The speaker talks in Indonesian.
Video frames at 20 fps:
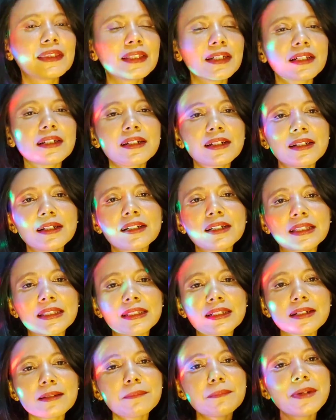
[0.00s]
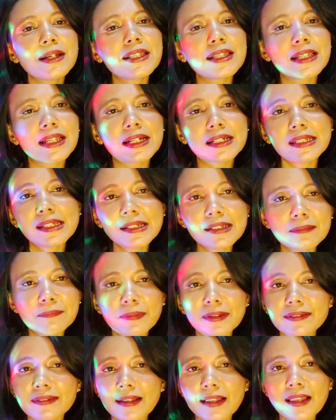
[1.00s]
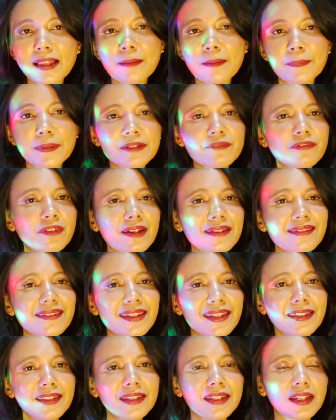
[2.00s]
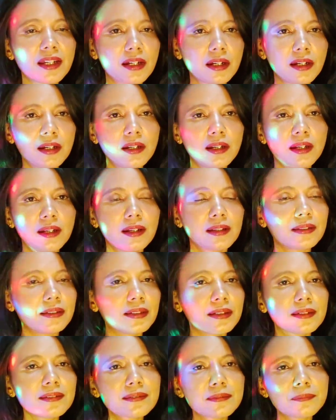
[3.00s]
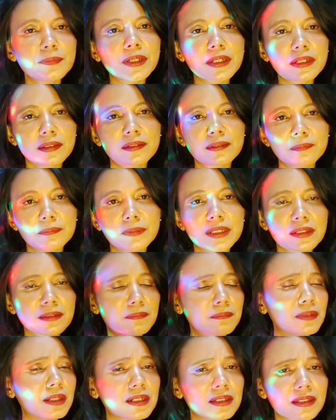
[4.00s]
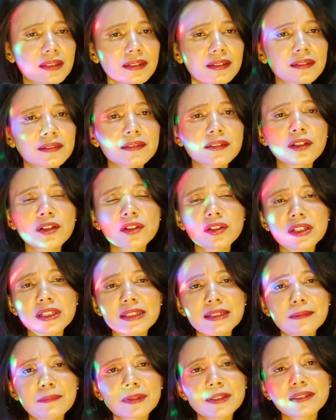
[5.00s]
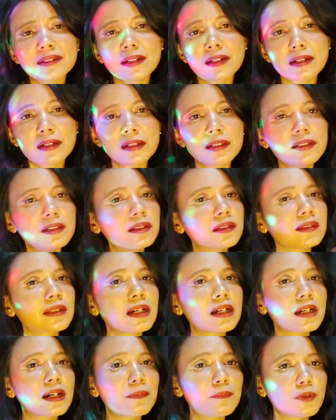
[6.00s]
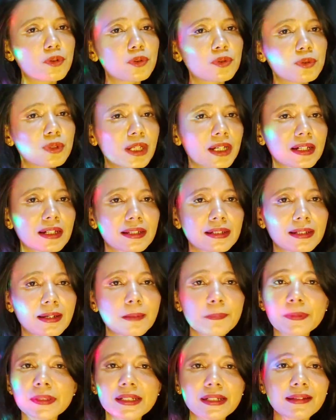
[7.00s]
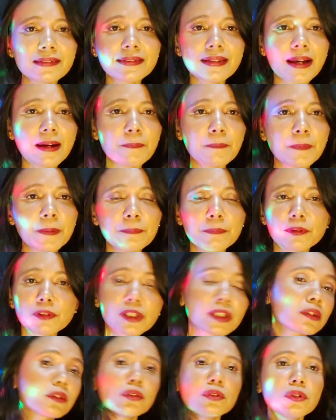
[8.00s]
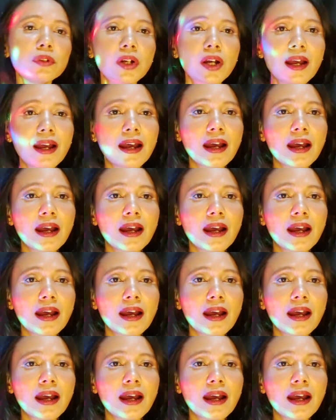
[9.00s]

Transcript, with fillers: nah kita kembali lagi ke masalah privasi ini ya dengan semakin berkembangnya teknologi zaman sekarang ini entah kamu gunakan aplikasi apapun itu